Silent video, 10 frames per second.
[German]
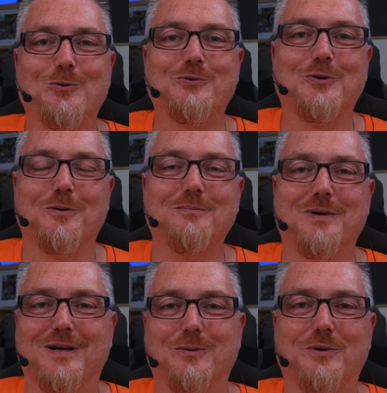und willkommen
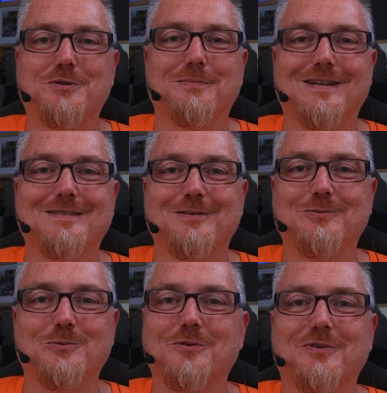bei
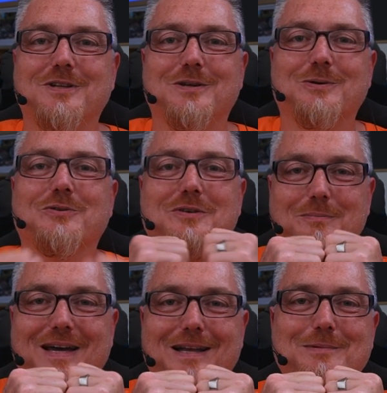Watchmaxes Uhrenvideos.
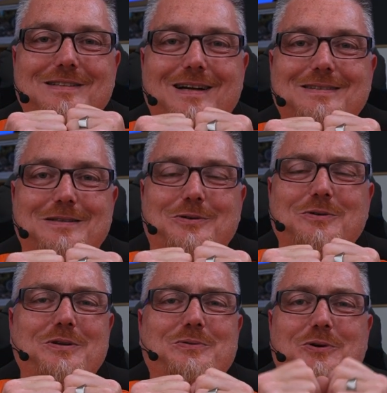Mein Name ist Axel
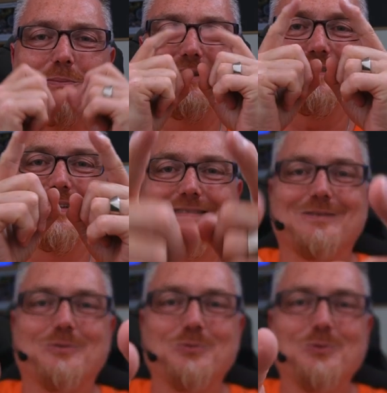und ich freue mich, dass
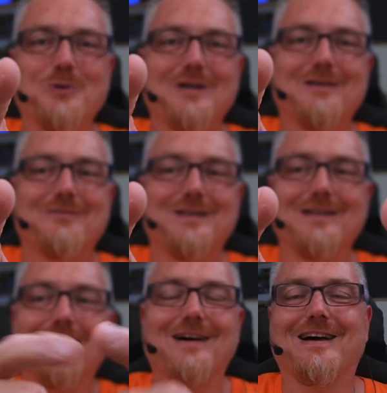du
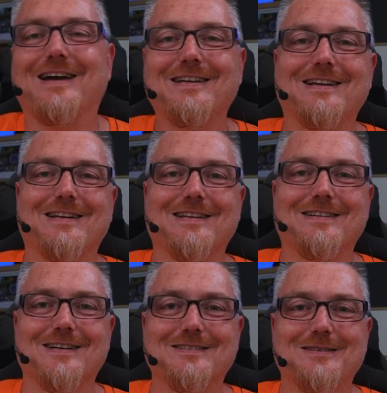wieder
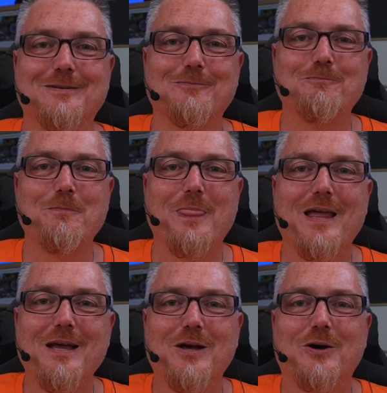reingeklickt hast.
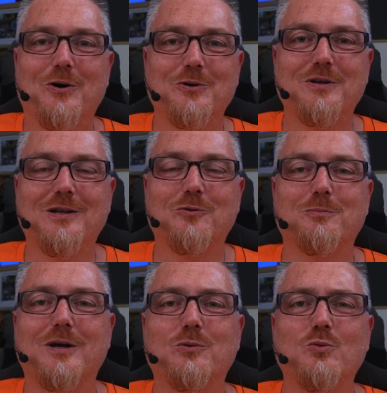Heute geht es
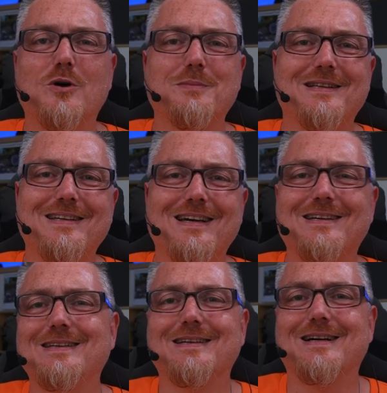um eine Uhr, mit
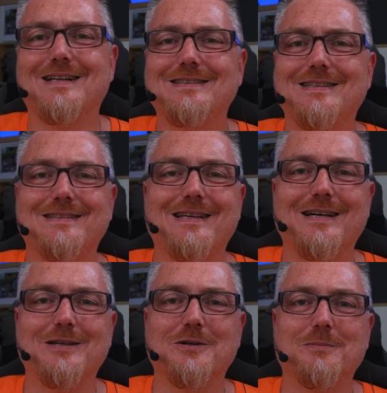der ich, als die
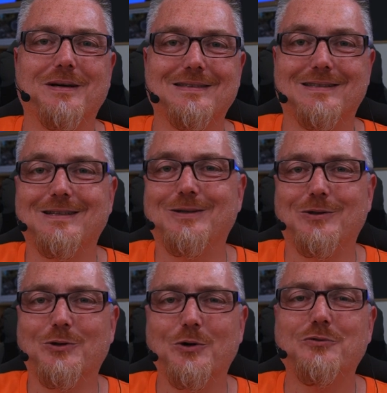Serie bei Sinn
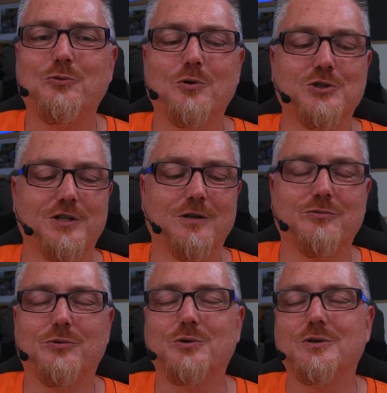neu
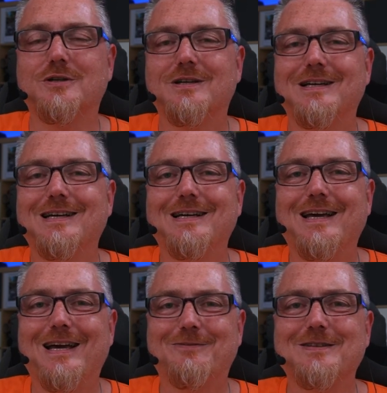vorgestellt wurde,
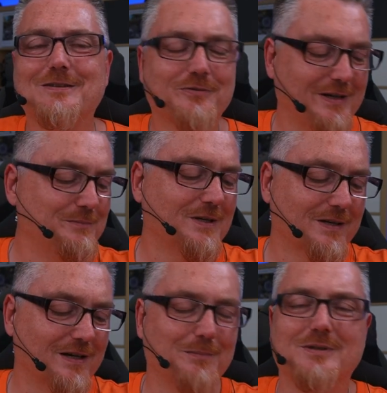etwas
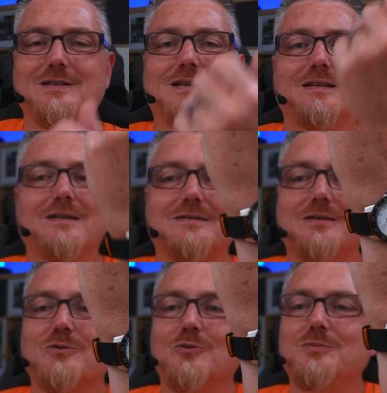gefremdelt habe. Es handelt
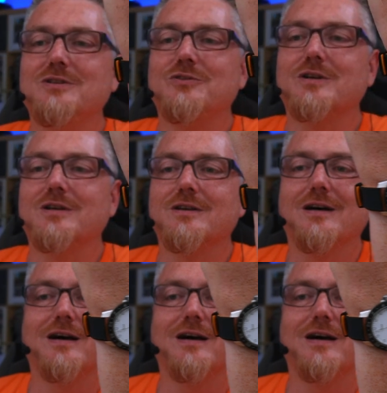sich um die Serie